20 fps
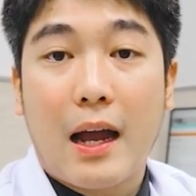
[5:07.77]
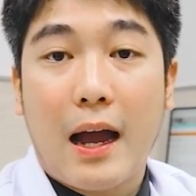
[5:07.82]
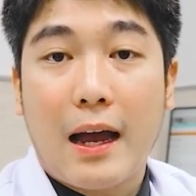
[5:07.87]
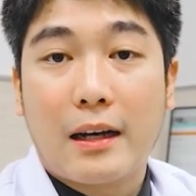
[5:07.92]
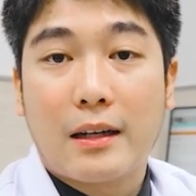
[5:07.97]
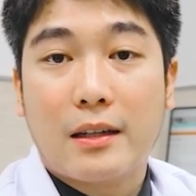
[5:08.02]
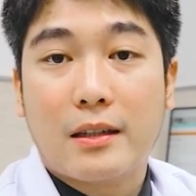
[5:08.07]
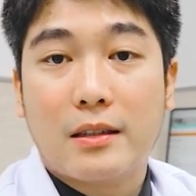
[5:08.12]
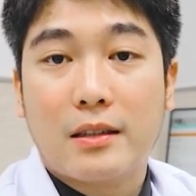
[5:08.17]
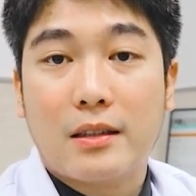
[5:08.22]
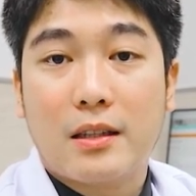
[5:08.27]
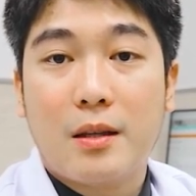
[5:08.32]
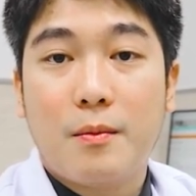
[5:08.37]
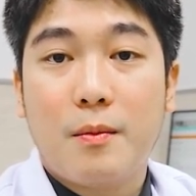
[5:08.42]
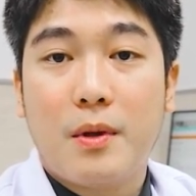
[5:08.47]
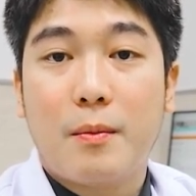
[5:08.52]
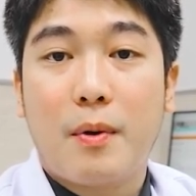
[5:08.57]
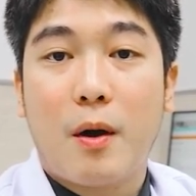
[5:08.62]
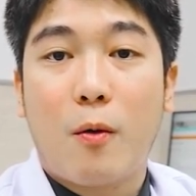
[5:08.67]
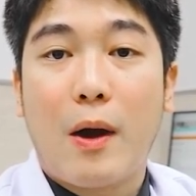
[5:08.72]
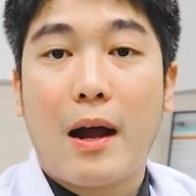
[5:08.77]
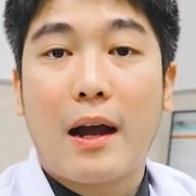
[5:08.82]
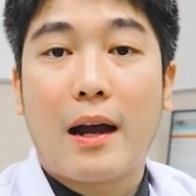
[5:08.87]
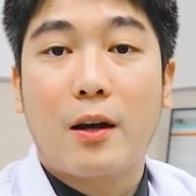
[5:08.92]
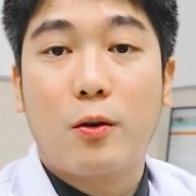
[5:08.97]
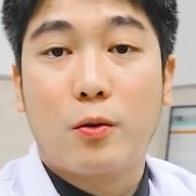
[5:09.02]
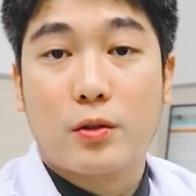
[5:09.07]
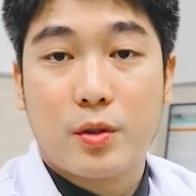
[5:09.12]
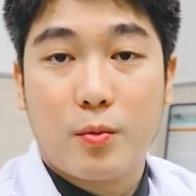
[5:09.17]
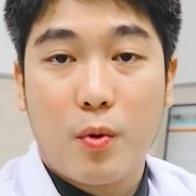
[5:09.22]
การที่มีภาวะ
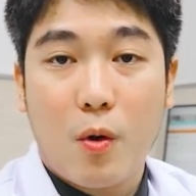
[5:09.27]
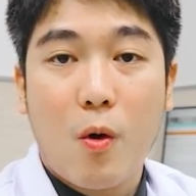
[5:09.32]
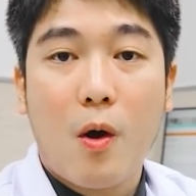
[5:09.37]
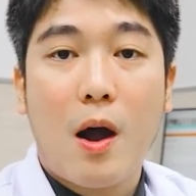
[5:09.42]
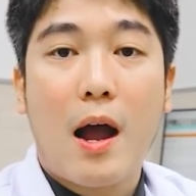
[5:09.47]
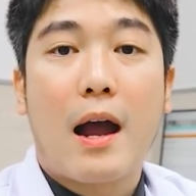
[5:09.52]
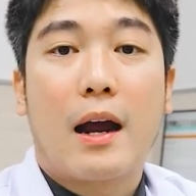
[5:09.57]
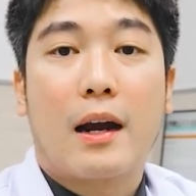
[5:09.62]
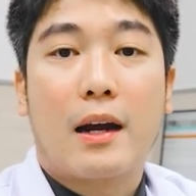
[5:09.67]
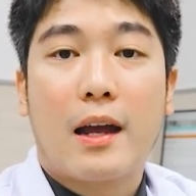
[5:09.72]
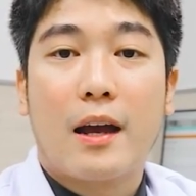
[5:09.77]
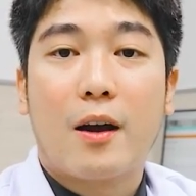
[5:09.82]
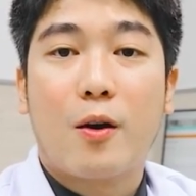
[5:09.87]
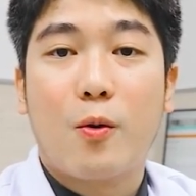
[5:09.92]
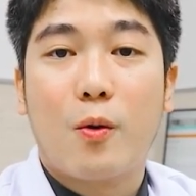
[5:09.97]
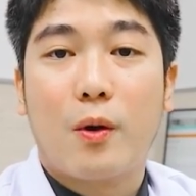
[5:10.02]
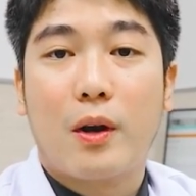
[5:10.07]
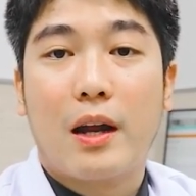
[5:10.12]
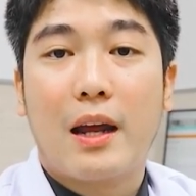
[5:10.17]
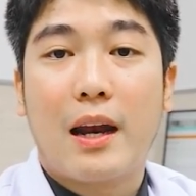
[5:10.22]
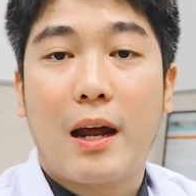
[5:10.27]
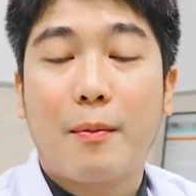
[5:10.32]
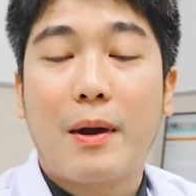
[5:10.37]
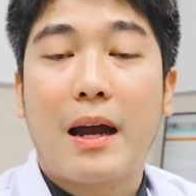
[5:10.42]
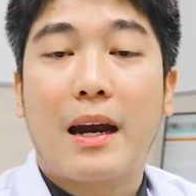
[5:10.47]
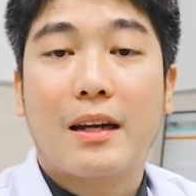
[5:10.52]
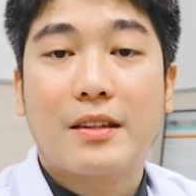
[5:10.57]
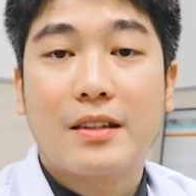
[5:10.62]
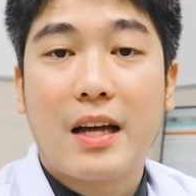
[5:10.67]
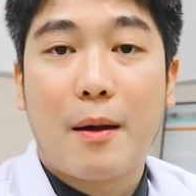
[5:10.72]
กระดูกสะโพกหักเนี่ยควรได้รับ
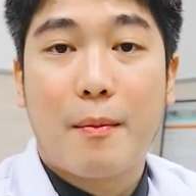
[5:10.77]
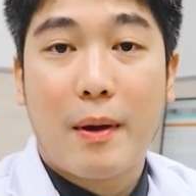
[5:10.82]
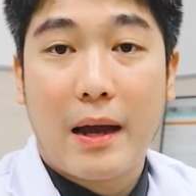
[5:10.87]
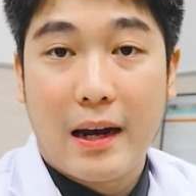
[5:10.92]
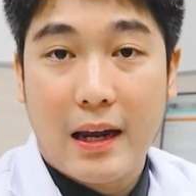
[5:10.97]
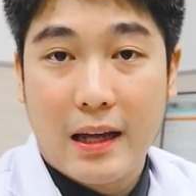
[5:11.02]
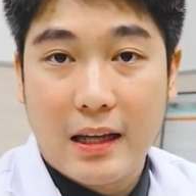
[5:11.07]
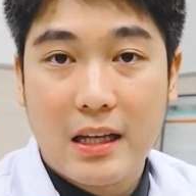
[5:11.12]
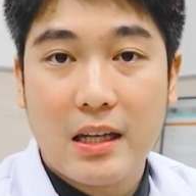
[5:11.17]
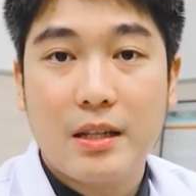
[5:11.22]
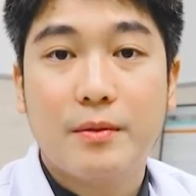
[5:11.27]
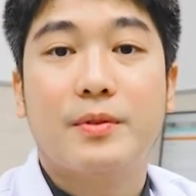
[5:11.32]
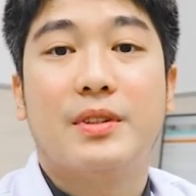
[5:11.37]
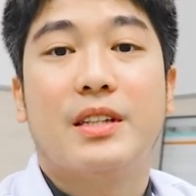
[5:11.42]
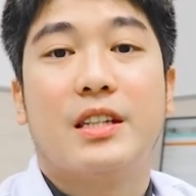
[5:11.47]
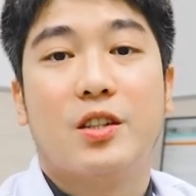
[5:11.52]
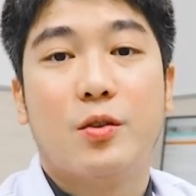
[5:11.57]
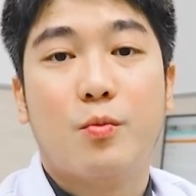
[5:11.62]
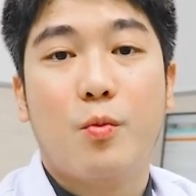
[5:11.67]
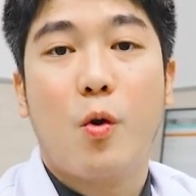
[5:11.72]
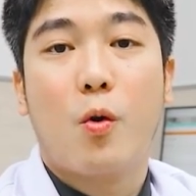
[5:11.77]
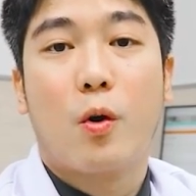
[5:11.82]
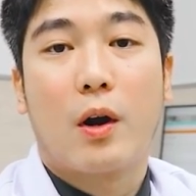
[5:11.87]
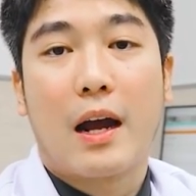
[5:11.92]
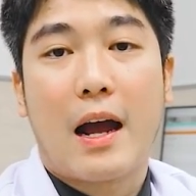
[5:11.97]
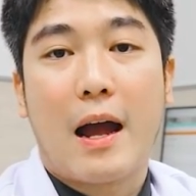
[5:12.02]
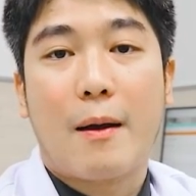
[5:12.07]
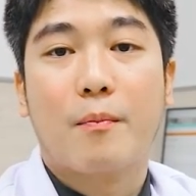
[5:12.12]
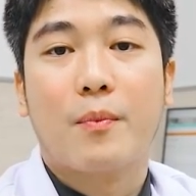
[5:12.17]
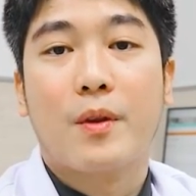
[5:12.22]
การรักษาภายใน24ชั่วโมง
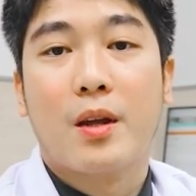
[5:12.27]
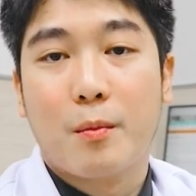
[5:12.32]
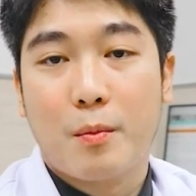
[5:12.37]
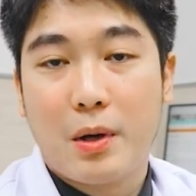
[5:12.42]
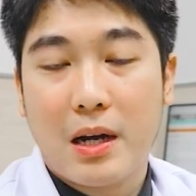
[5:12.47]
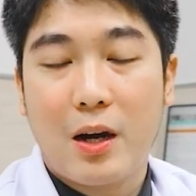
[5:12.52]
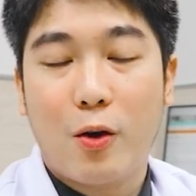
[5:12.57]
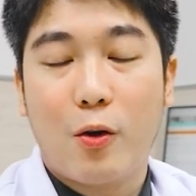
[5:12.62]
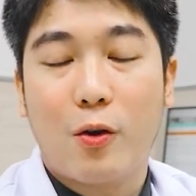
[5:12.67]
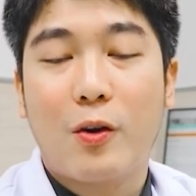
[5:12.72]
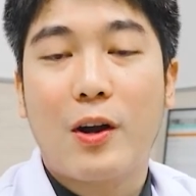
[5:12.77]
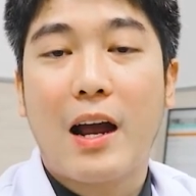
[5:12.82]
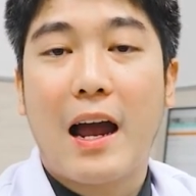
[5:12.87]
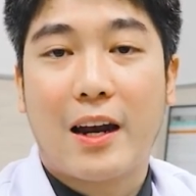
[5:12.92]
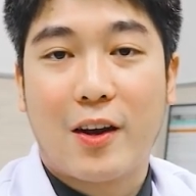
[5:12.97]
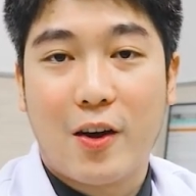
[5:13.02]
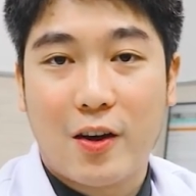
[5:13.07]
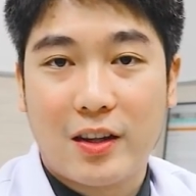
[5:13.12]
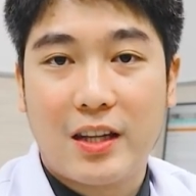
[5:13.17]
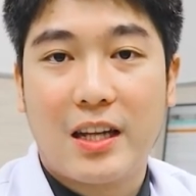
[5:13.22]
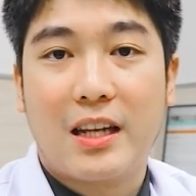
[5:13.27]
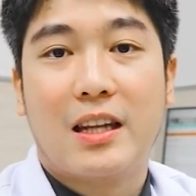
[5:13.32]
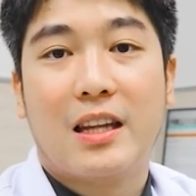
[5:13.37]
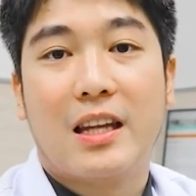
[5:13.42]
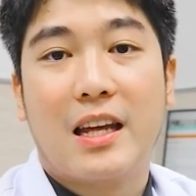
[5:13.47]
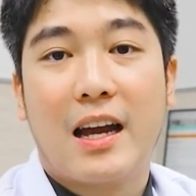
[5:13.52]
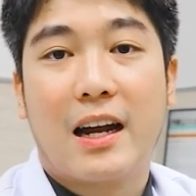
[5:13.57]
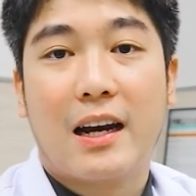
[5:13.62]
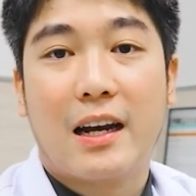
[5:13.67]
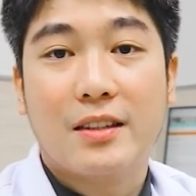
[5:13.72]
นะครับเพื่อลดโอกาสนอนติด
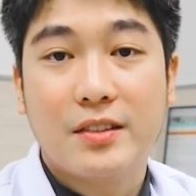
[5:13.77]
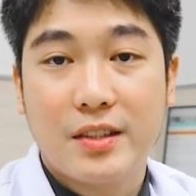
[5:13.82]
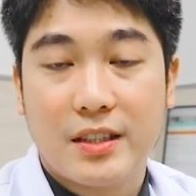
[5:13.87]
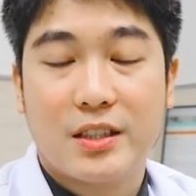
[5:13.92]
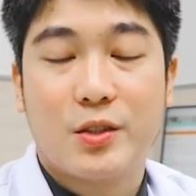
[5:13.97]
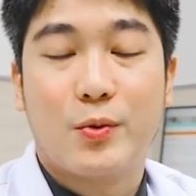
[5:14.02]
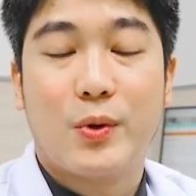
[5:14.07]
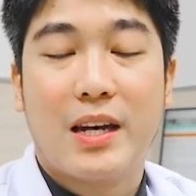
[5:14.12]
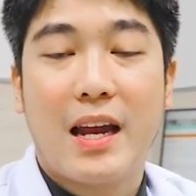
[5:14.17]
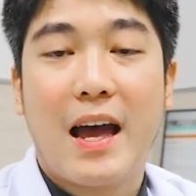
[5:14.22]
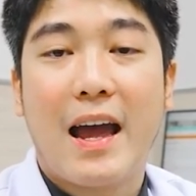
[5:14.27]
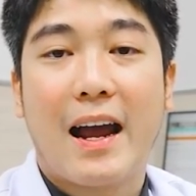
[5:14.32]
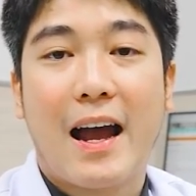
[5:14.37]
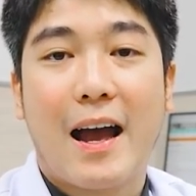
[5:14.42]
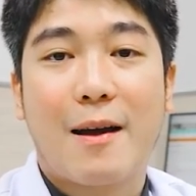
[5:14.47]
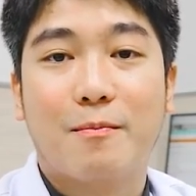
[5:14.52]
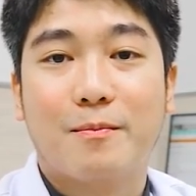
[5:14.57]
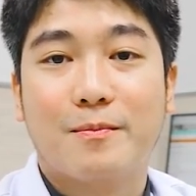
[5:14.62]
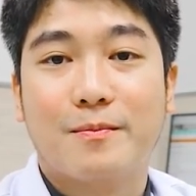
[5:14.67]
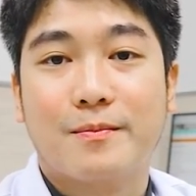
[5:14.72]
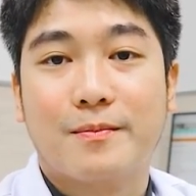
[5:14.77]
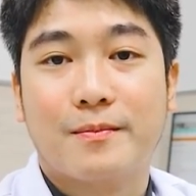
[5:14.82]
เตียงและเสียชีวิตได้ครับ